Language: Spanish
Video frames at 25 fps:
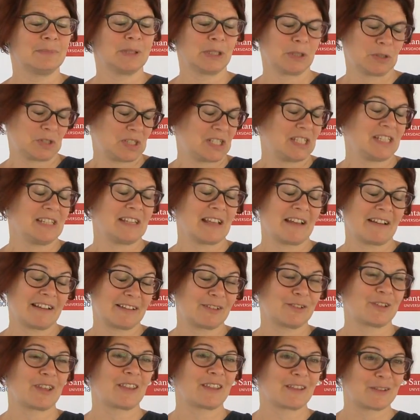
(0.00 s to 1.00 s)
Pero sí,
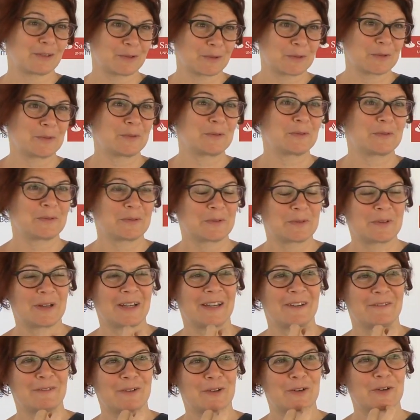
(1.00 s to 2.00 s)
ahora estoy haciendo un,
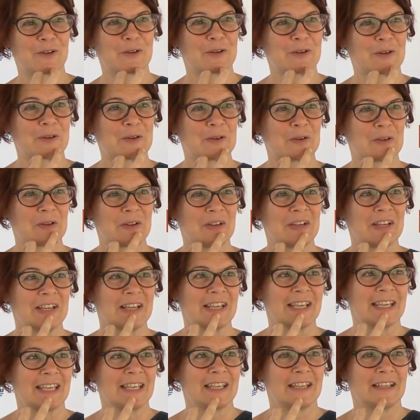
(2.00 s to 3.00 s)
un libro,
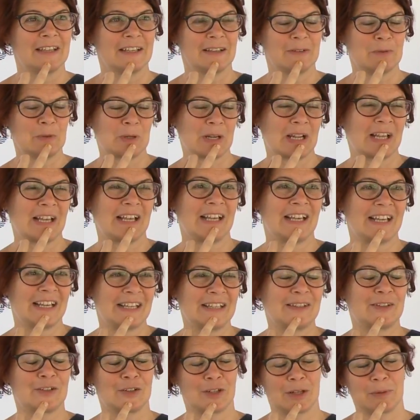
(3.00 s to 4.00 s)

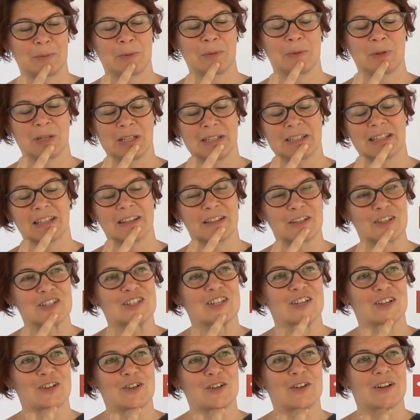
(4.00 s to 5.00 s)
una historia muy bonita de
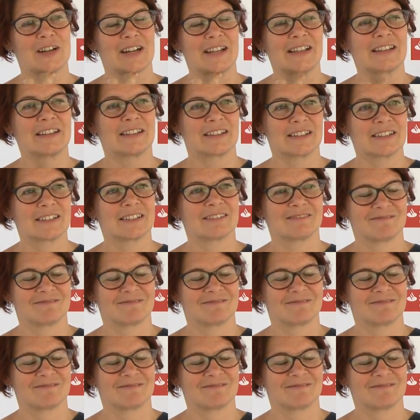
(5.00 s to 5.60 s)
José Conrad.